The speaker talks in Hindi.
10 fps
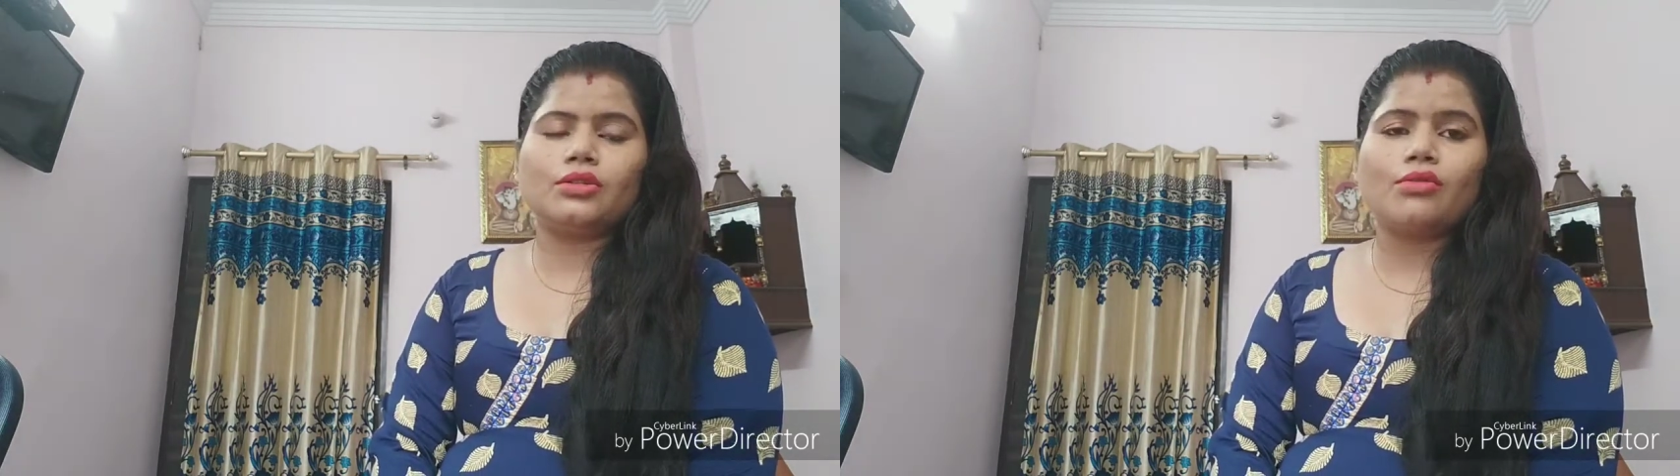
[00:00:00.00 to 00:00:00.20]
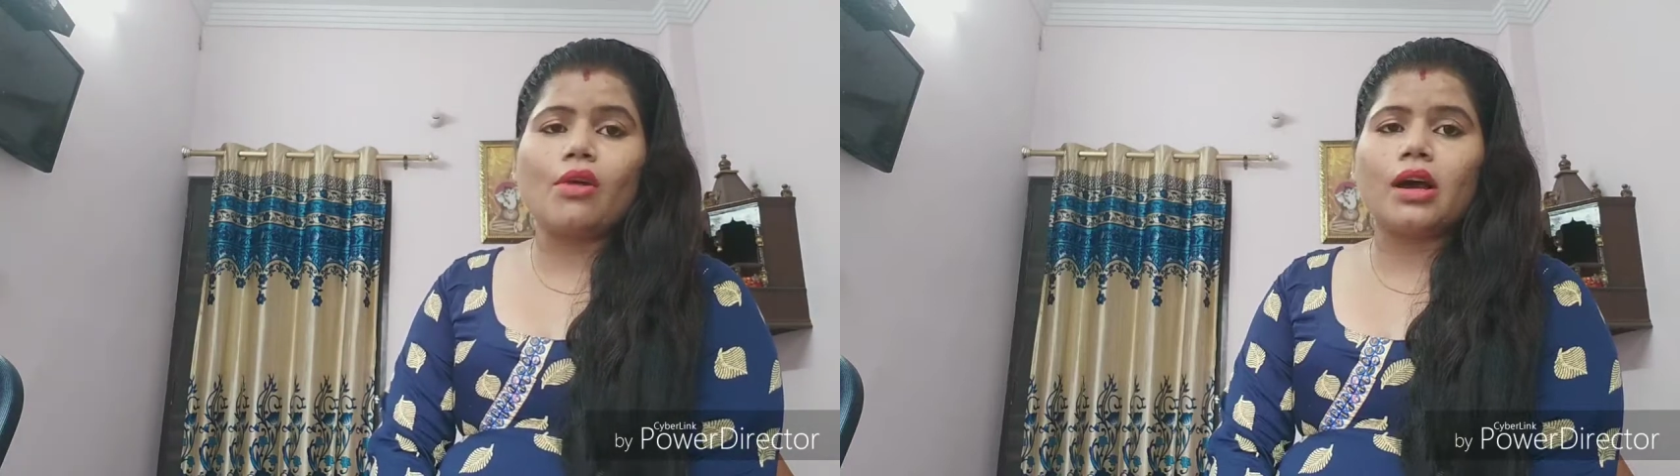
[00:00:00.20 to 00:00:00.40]

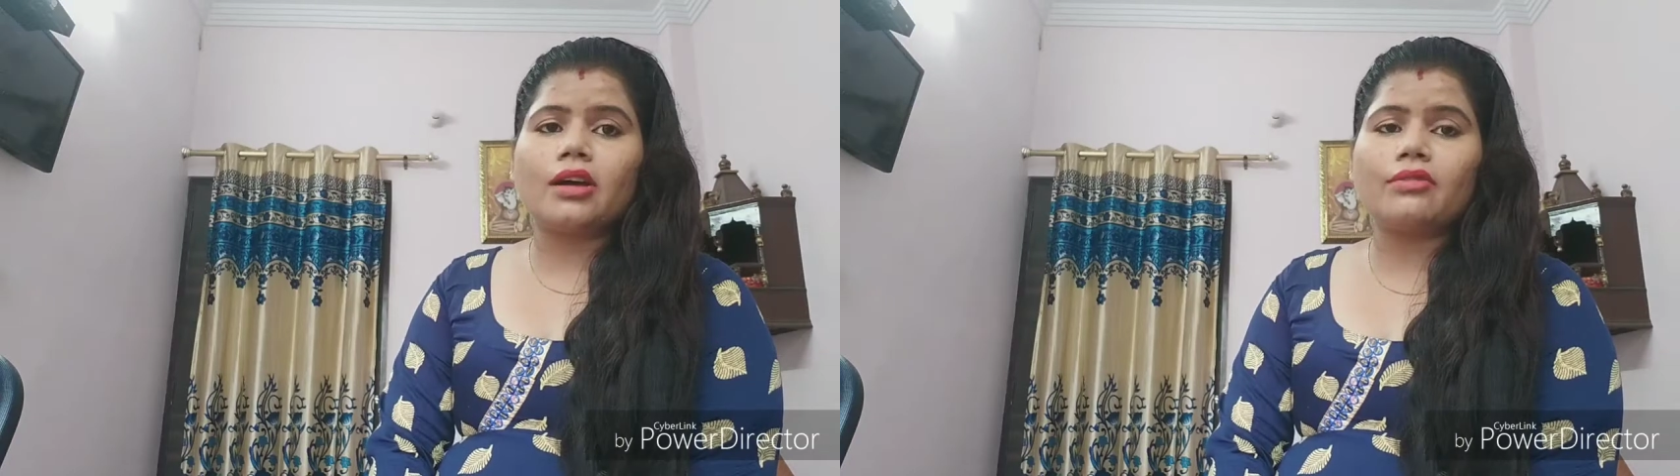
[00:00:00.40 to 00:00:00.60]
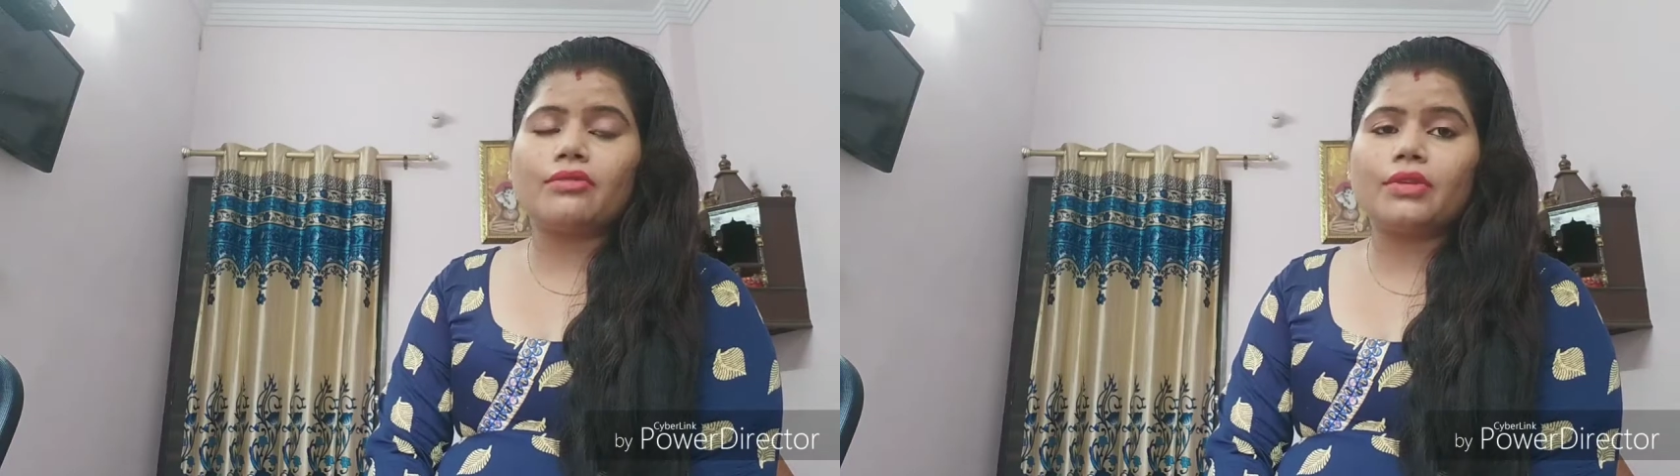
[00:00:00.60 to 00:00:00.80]
तो
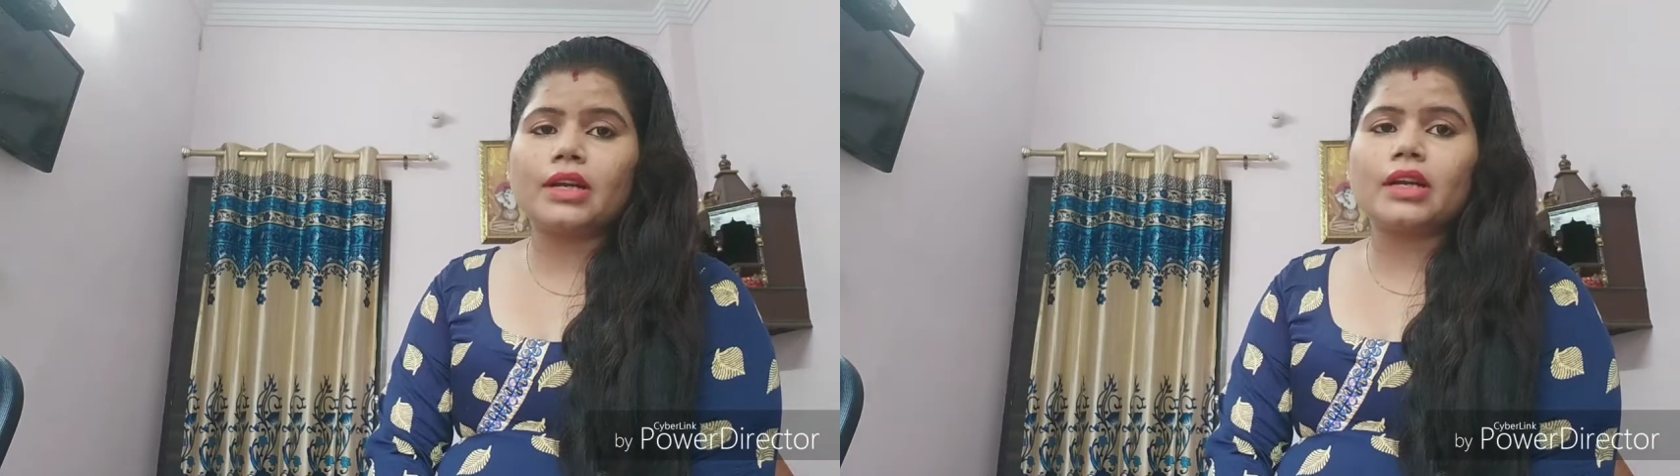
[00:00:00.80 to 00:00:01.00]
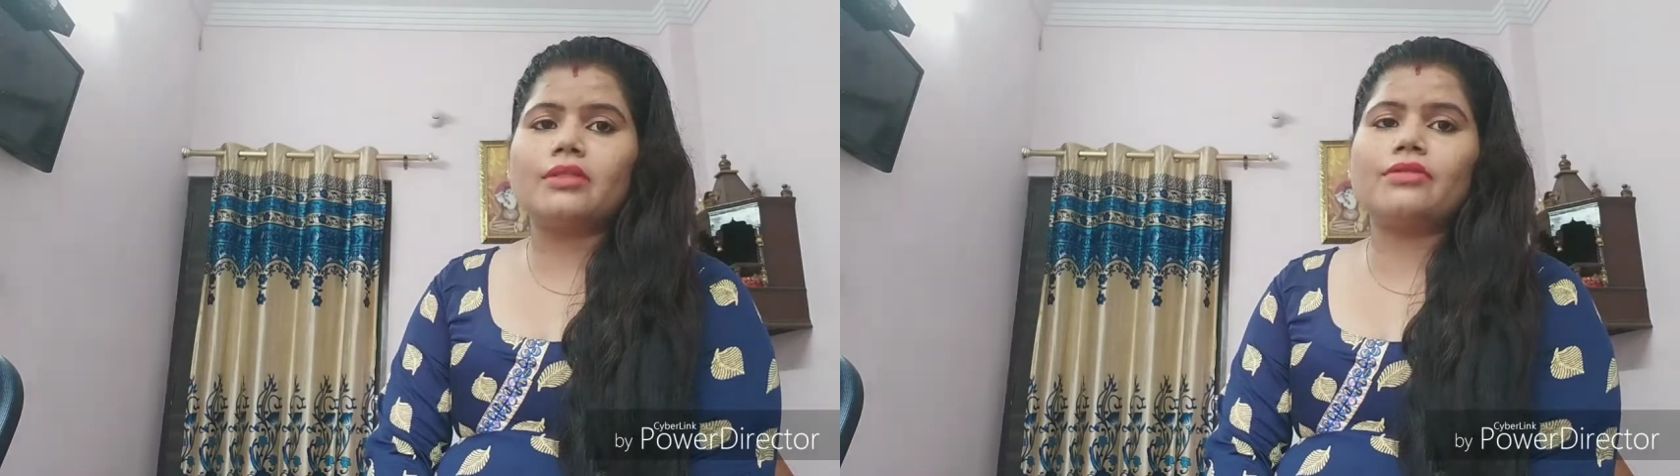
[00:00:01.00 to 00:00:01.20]
आप
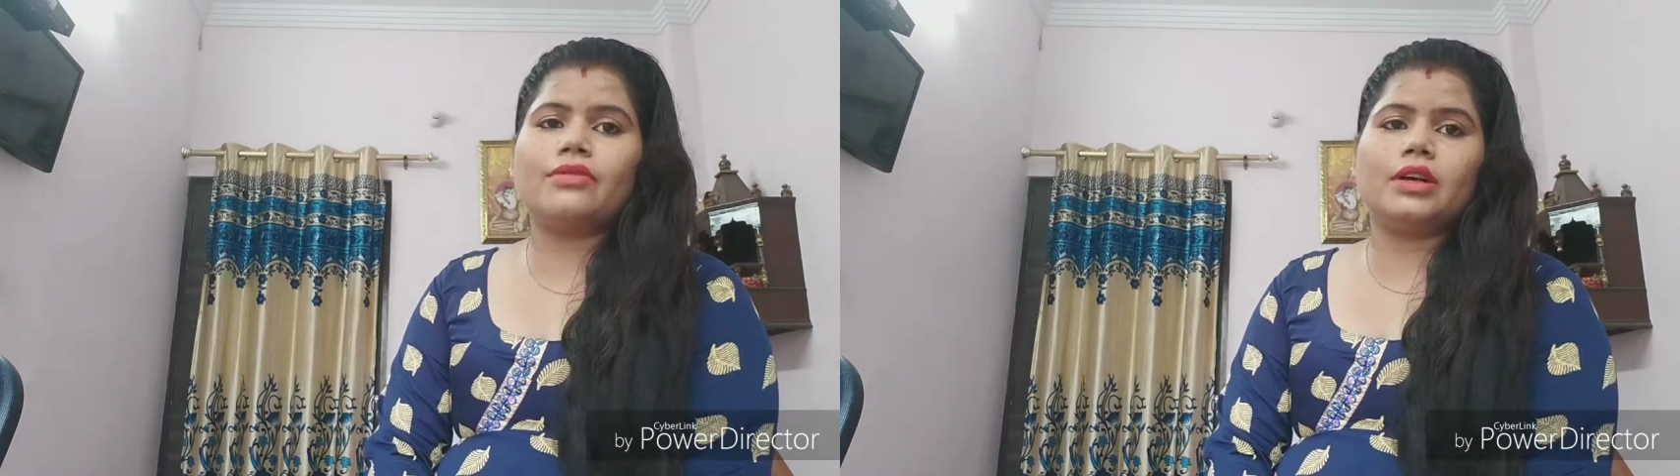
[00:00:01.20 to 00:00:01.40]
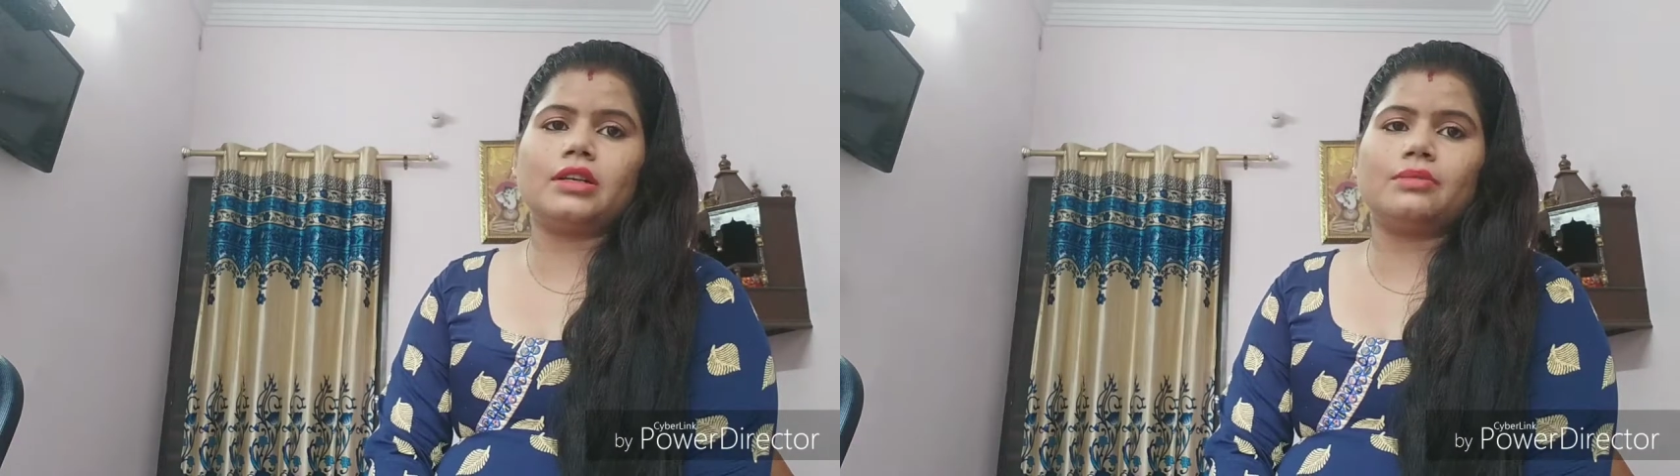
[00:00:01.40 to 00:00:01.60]

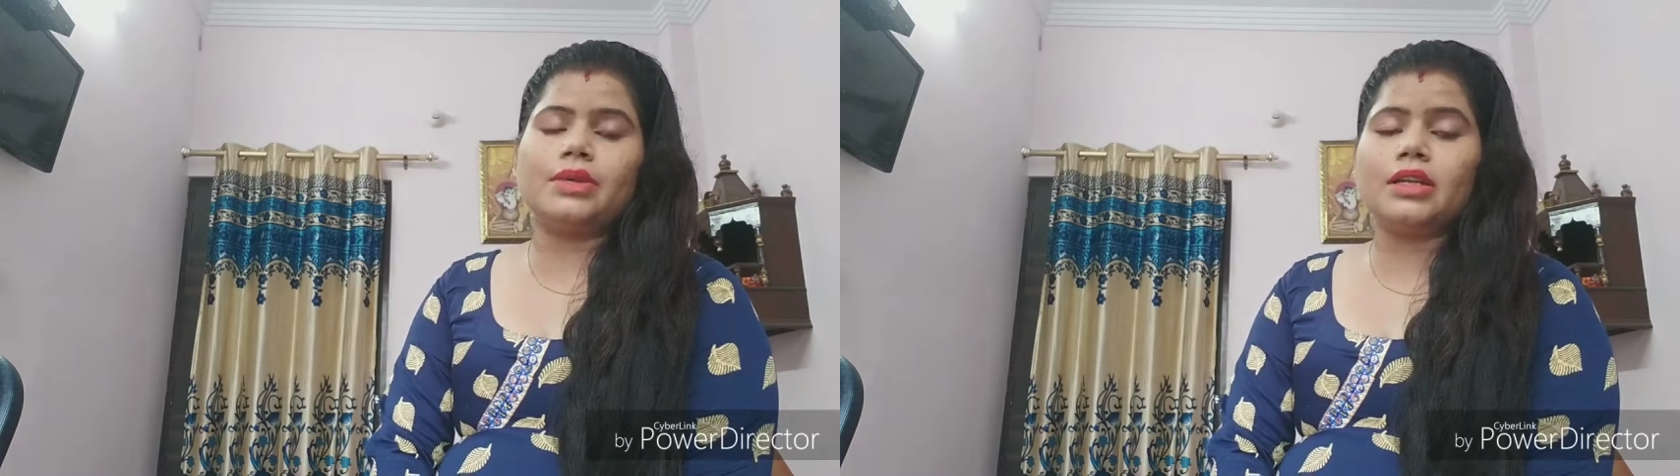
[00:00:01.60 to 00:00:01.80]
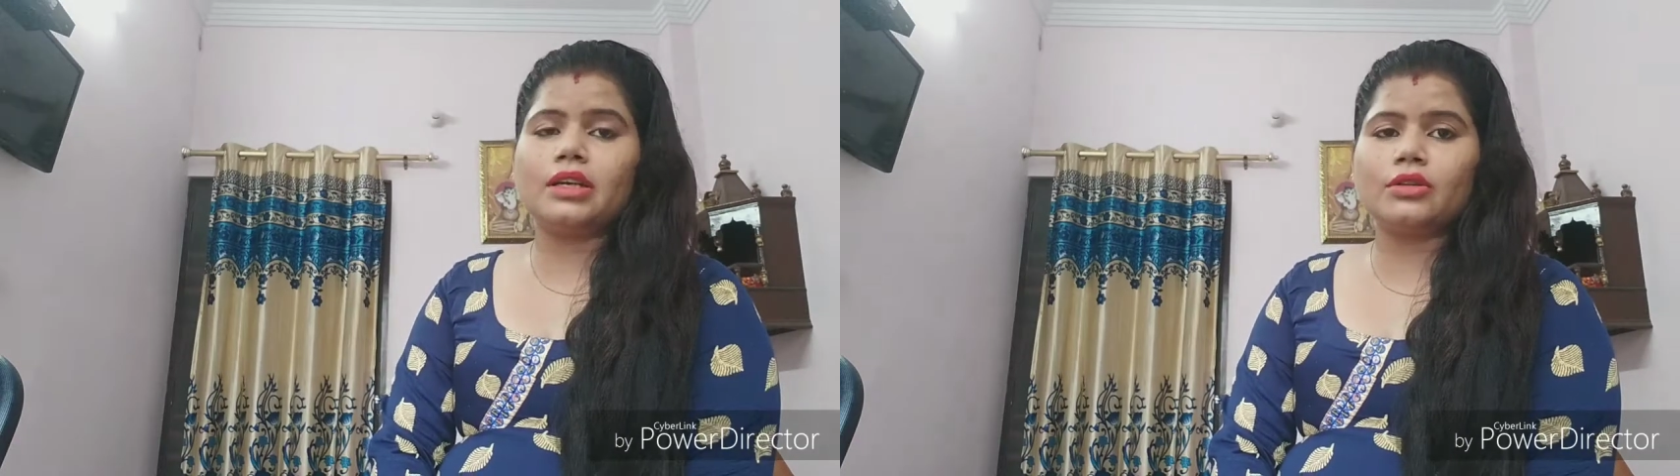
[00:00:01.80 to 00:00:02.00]
फटाफट
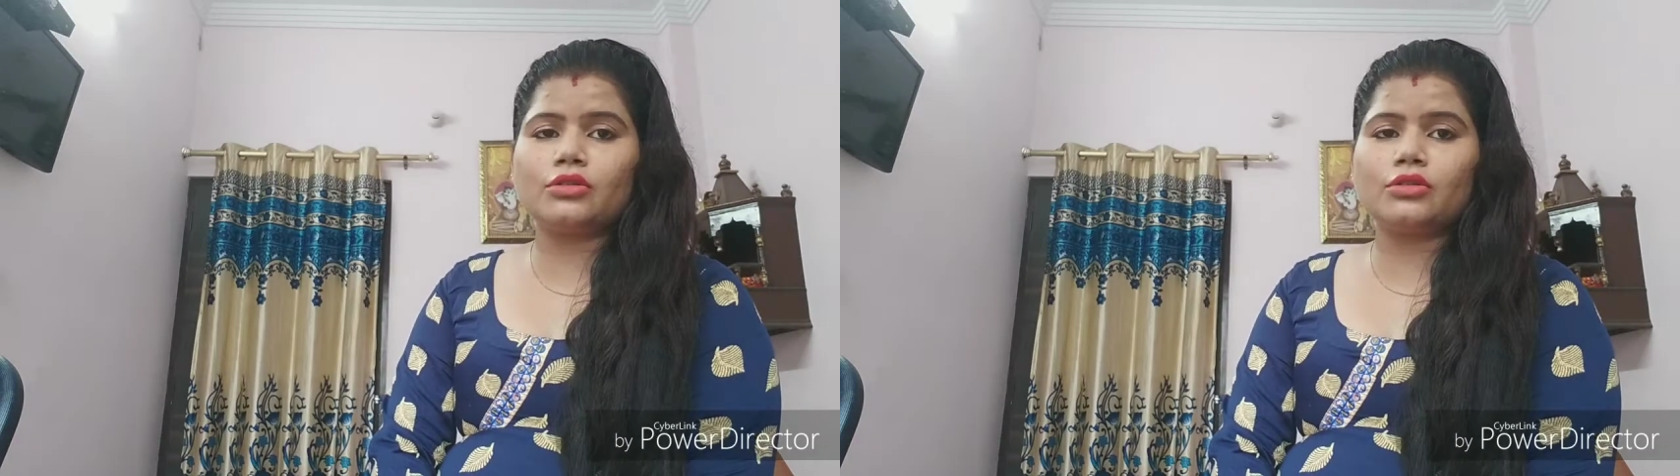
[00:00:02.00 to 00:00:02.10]
बिना